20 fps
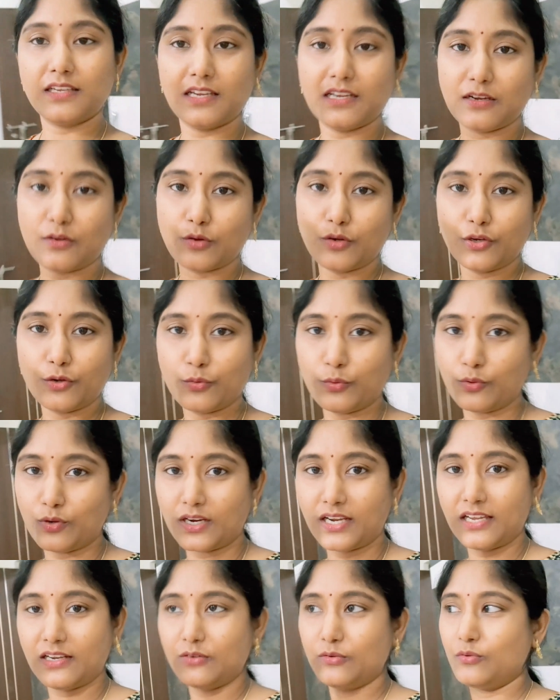ఇంకా కొన్ని
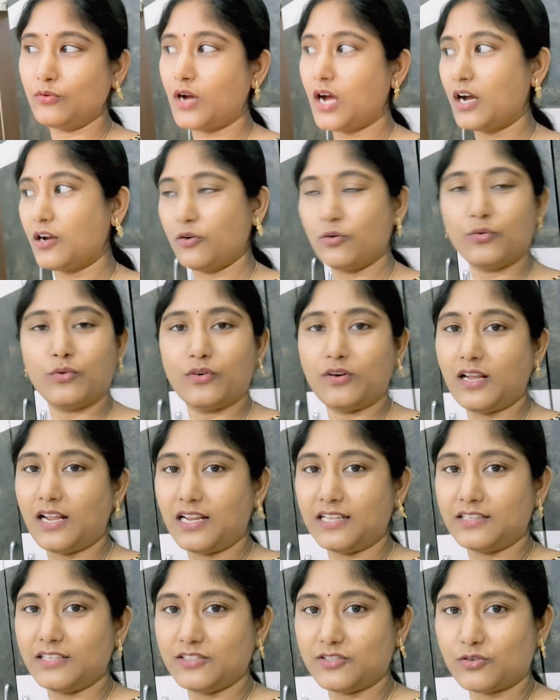కూరగాయలు ఆకుకూరలు
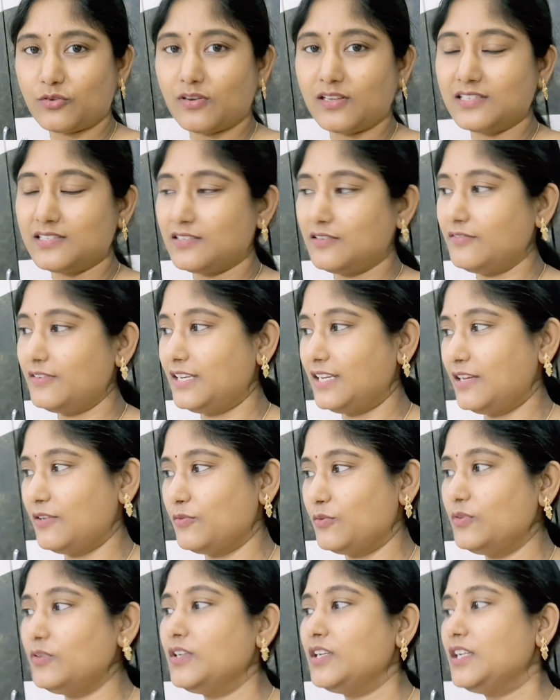అలా తెచ్చుకోవాల్సినవి
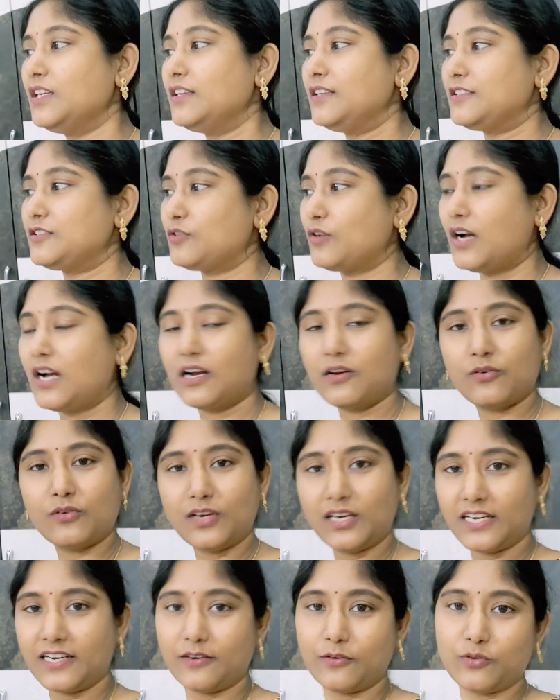లేవు సో
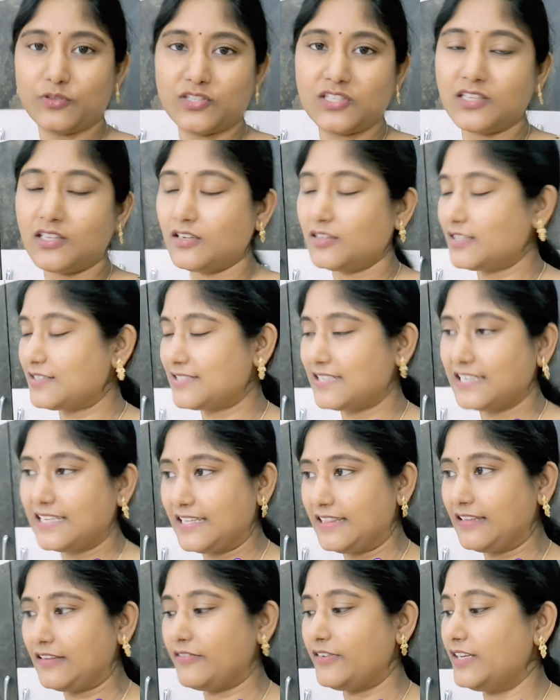ఆకుకూరలు ఇక్కడికి వచ్చిన తర్వాత అసలు
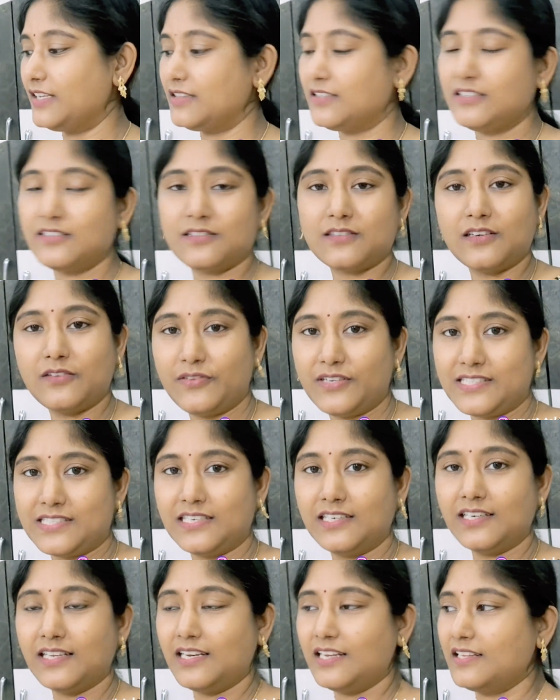కిందకు వెళ్ళి తీసుకునే
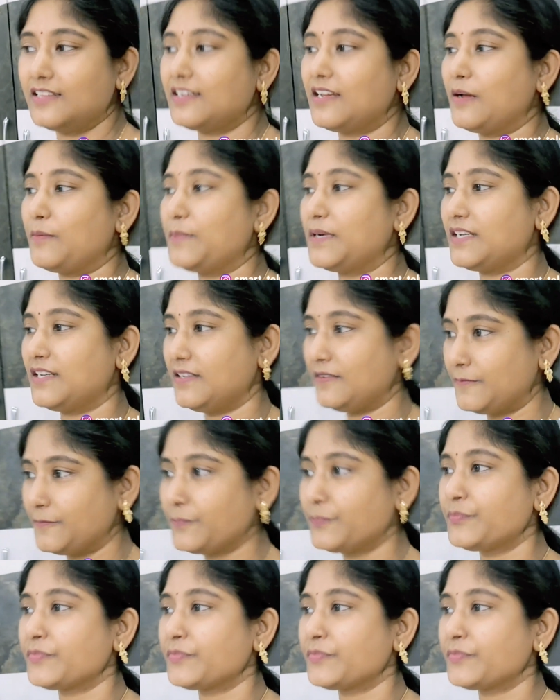ఫెసిలిటీ లేదు కాబట్టి